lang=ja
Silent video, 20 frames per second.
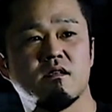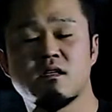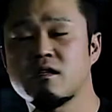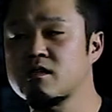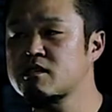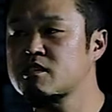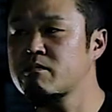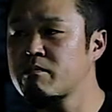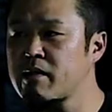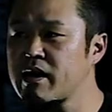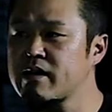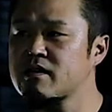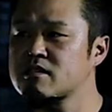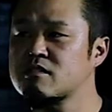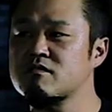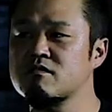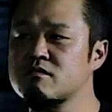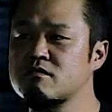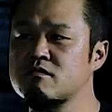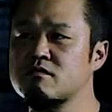決して
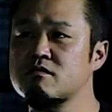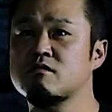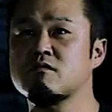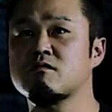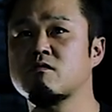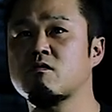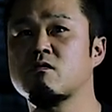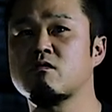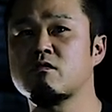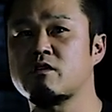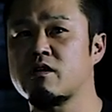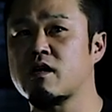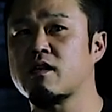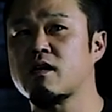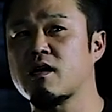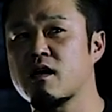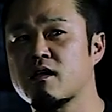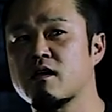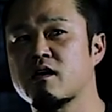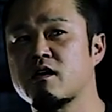マイナスの方には
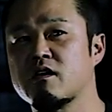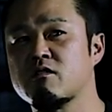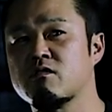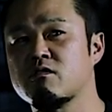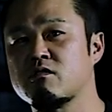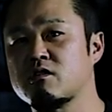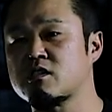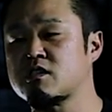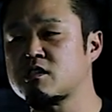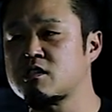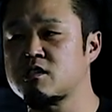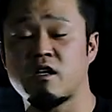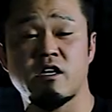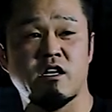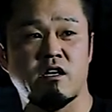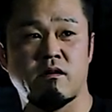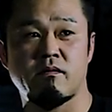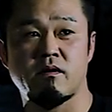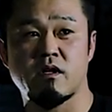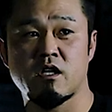ならないようにしな
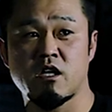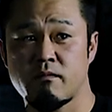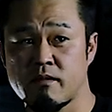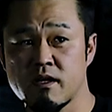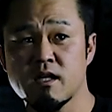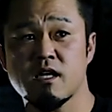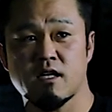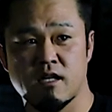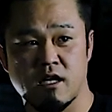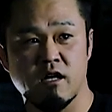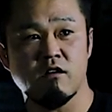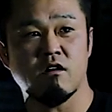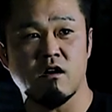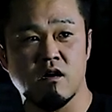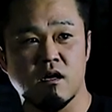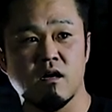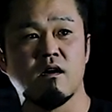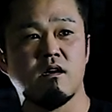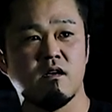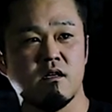ければならないの
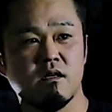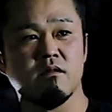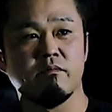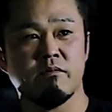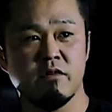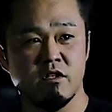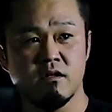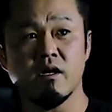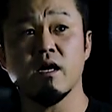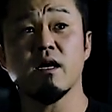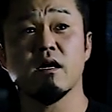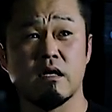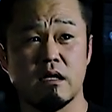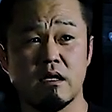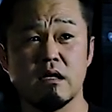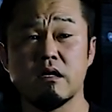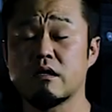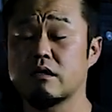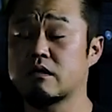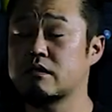がビルダーやか
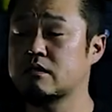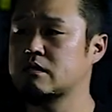ら、